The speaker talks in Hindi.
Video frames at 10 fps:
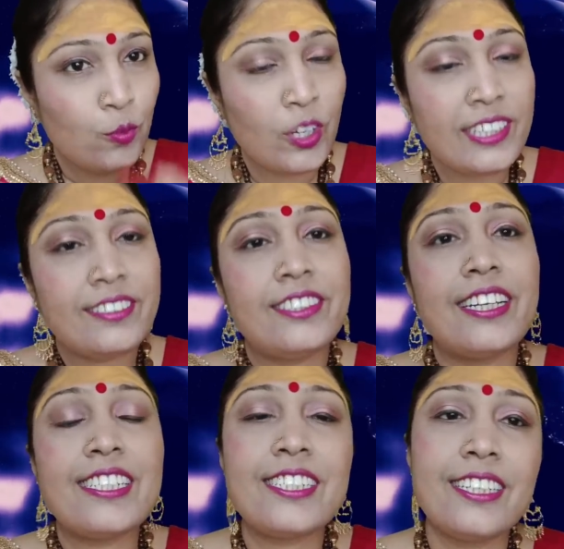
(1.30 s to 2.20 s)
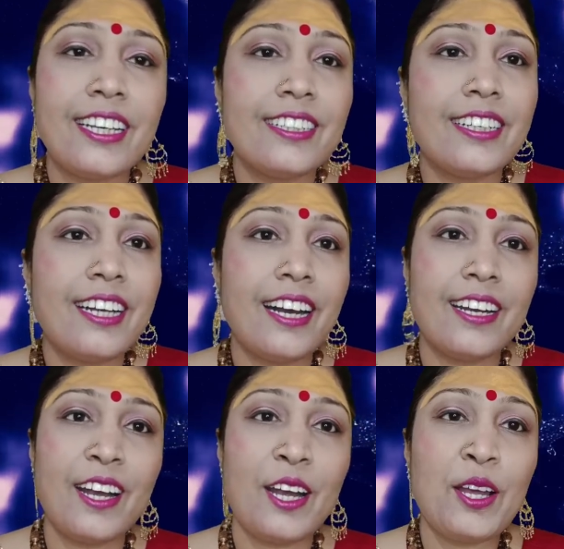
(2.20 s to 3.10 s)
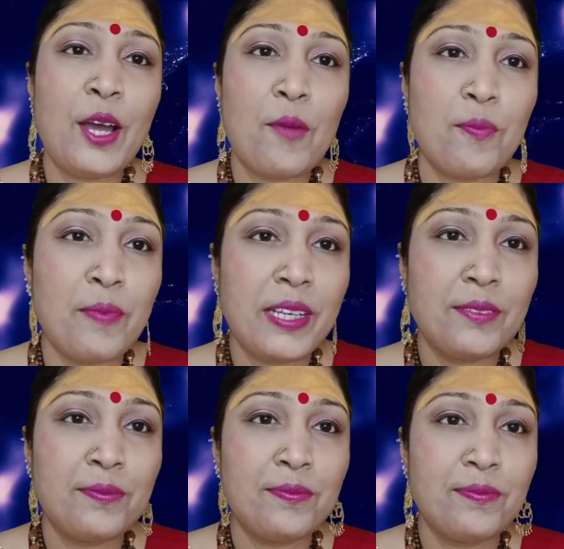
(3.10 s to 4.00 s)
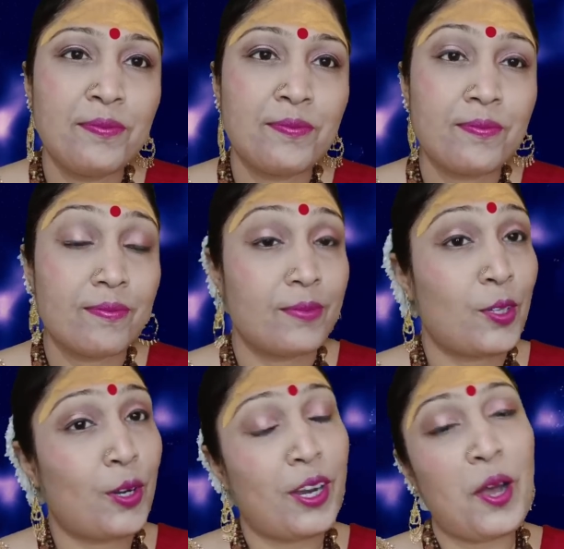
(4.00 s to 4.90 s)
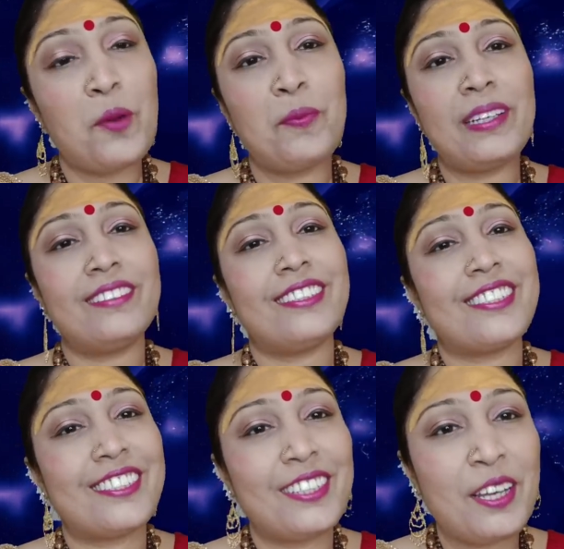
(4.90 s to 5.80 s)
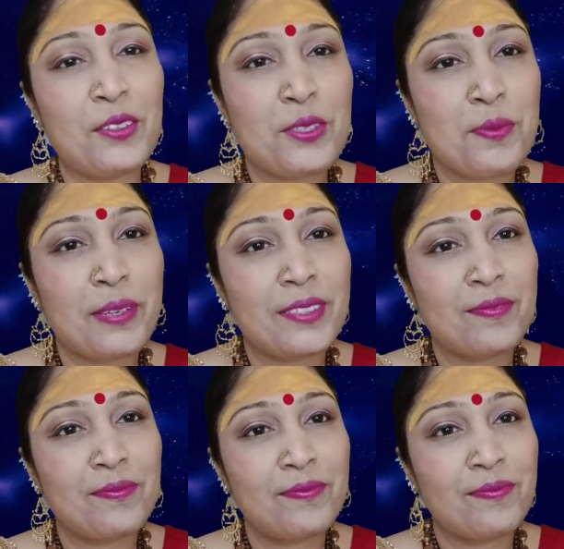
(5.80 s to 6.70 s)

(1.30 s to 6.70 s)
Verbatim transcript: वो इंटरेस्ट नहीं दिखा रहा है आप में और आप इंटरेस्टेड है उसमें